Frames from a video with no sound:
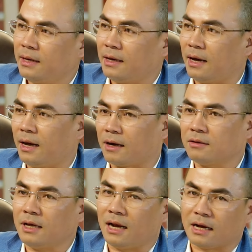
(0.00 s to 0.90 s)
Dạ. à,
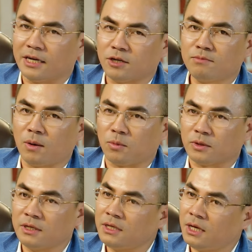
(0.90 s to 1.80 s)
có thể là người trong mộng
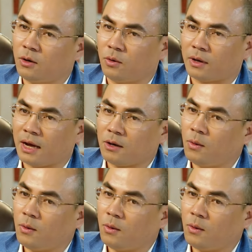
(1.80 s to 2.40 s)
của rất nhiều các